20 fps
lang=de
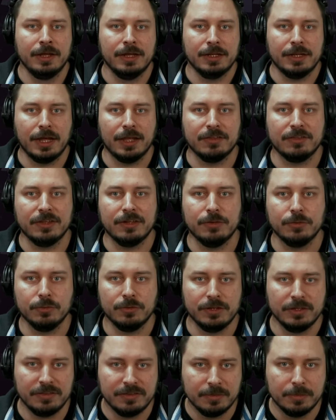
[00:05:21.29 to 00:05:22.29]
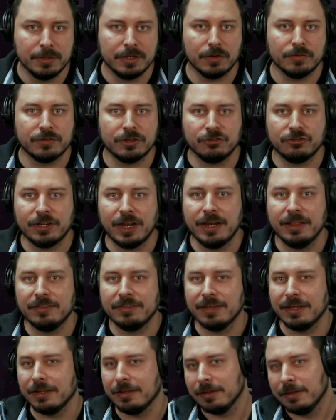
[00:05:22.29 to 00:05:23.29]
da sind und die ziemlich auf der Stelle
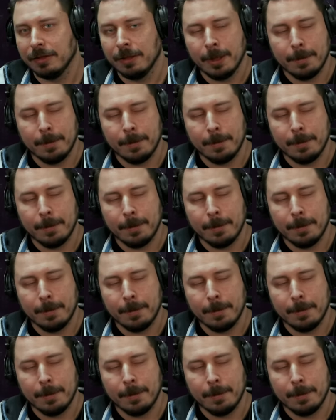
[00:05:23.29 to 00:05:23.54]
treten